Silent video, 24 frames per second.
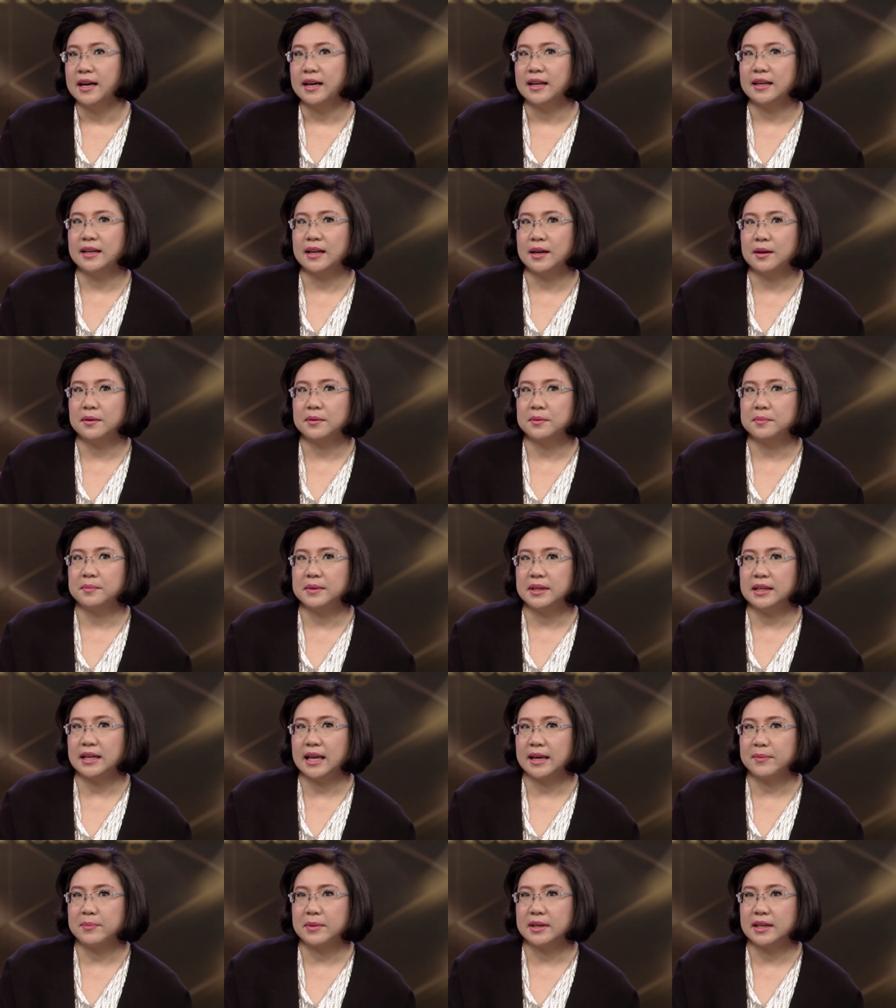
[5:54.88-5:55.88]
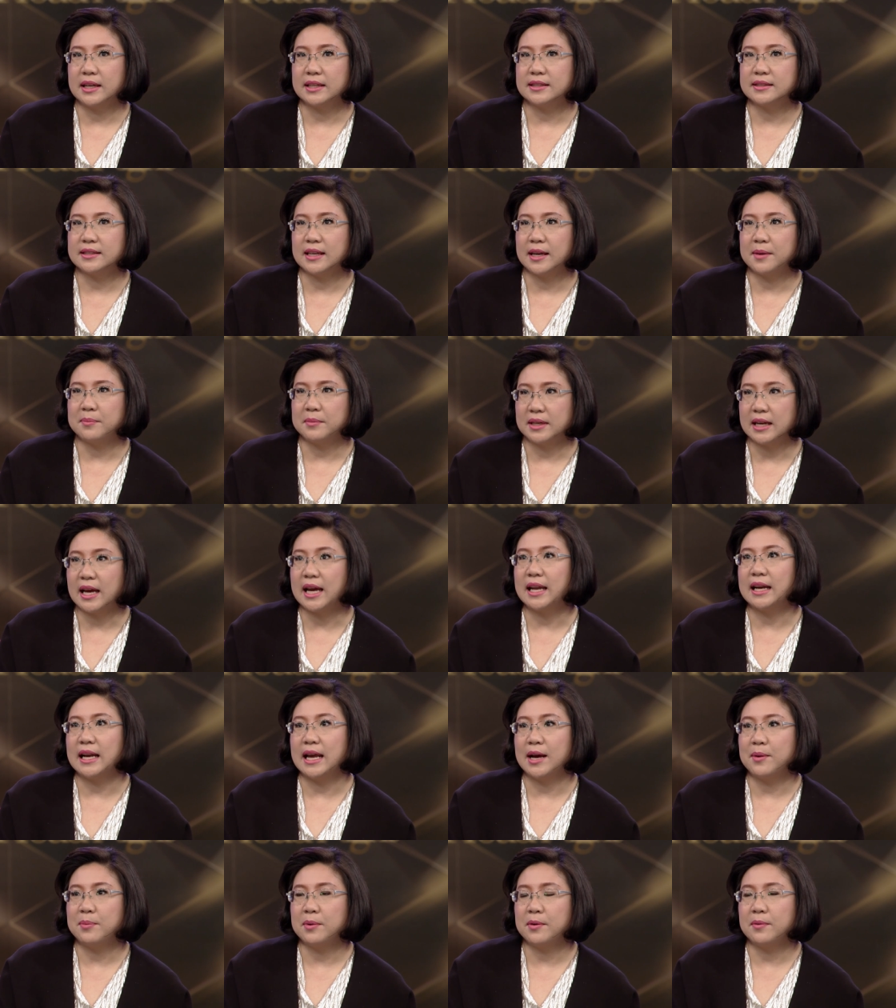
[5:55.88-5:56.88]
เรามีแรงบันดาลใจมานาน
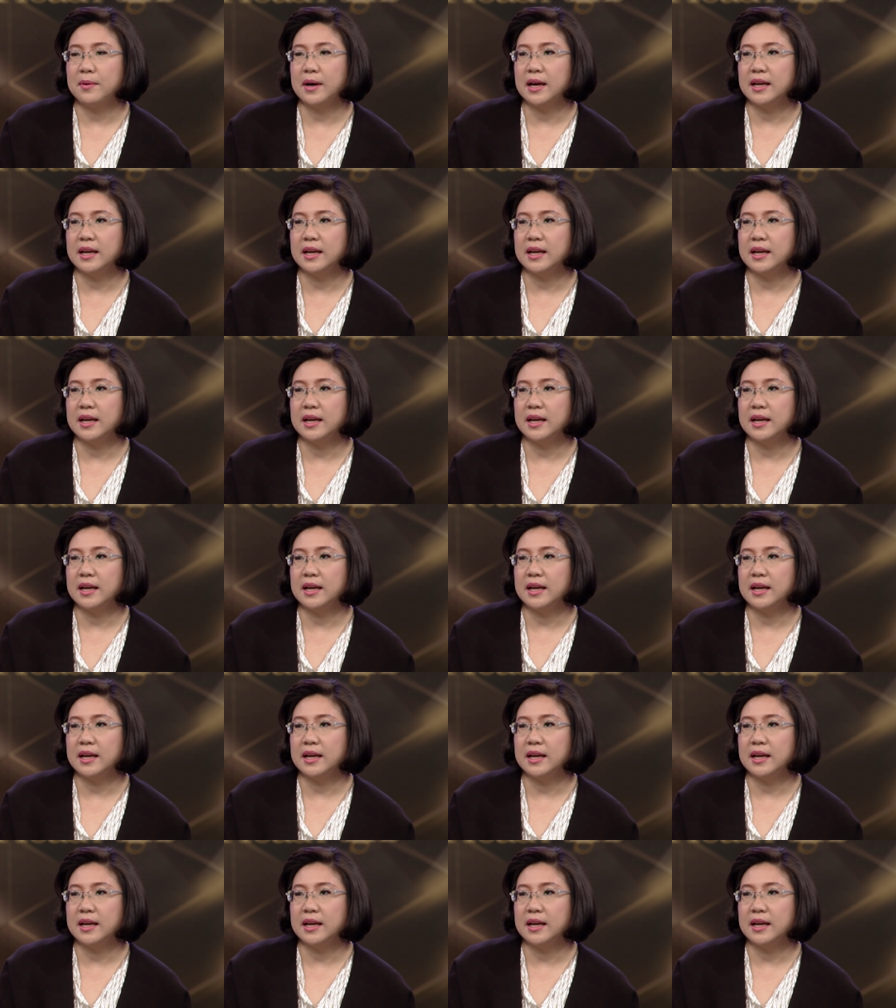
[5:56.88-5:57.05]
แล้วเพราะว่า